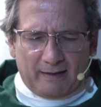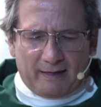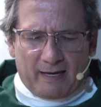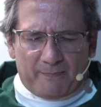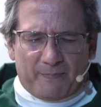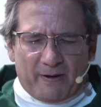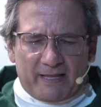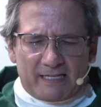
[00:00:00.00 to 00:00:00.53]

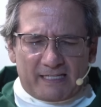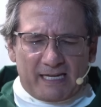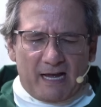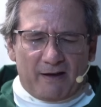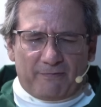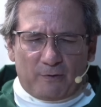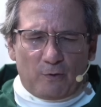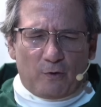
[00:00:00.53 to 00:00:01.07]
que
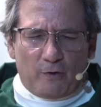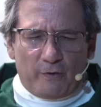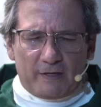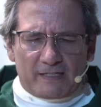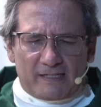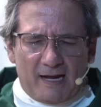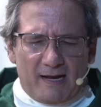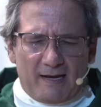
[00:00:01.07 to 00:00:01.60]
padecía flujo de
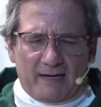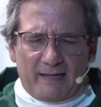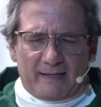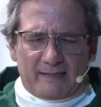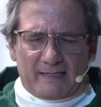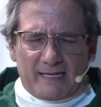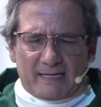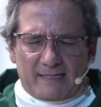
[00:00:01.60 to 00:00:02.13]
sangre
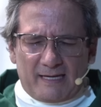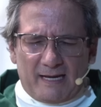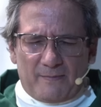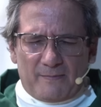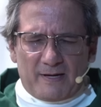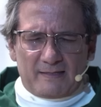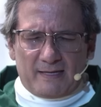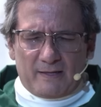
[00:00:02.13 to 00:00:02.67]
desde hacía
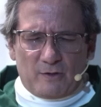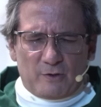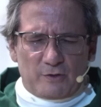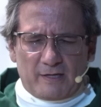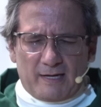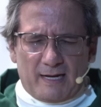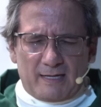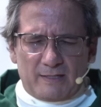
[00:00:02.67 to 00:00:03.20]
más de
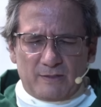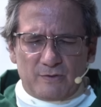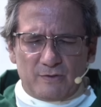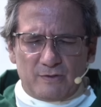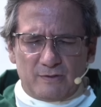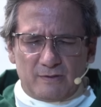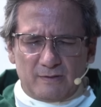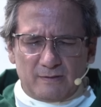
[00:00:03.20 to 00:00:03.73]
12 años,